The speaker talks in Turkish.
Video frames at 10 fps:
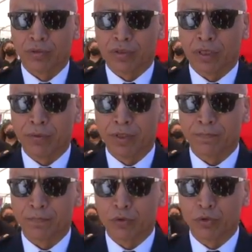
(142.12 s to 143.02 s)
Tabi
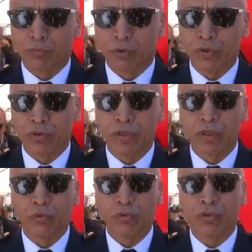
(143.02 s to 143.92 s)
Türk
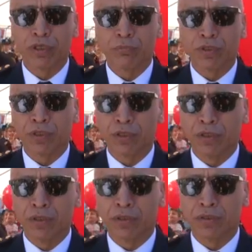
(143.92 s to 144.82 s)
polisi 177
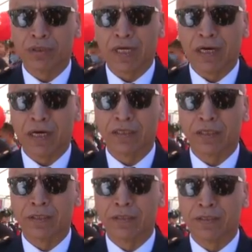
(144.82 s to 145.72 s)
yıldır
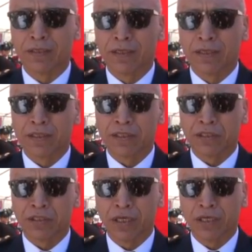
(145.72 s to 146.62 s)
halkının
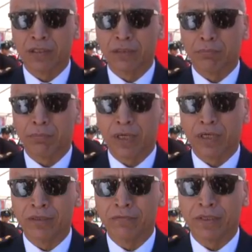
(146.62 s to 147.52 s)
can,
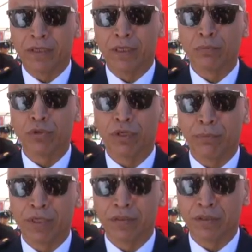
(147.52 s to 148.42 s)
mal ve namus
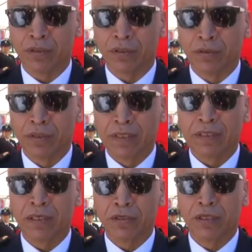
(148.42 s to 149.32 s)
emniyeti için
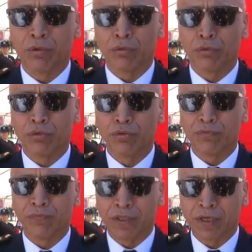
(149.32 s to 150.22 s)
gece gündüz
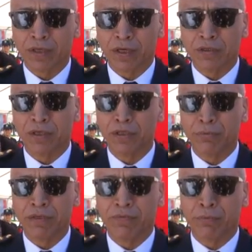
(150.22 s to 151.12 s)
fedakarca
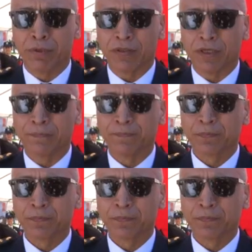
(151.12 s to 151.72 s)
hizmet vermekte.